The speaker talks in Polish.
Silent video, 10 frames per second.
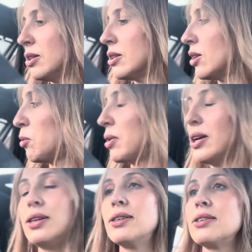Dobra.
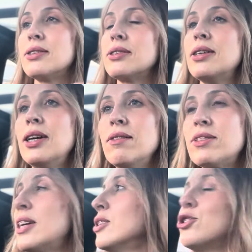
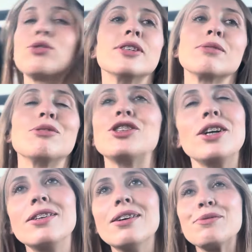Wcale nie czuję
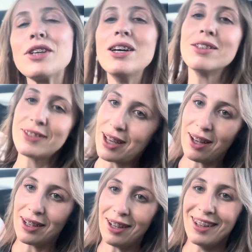zmęczenia. Wcale.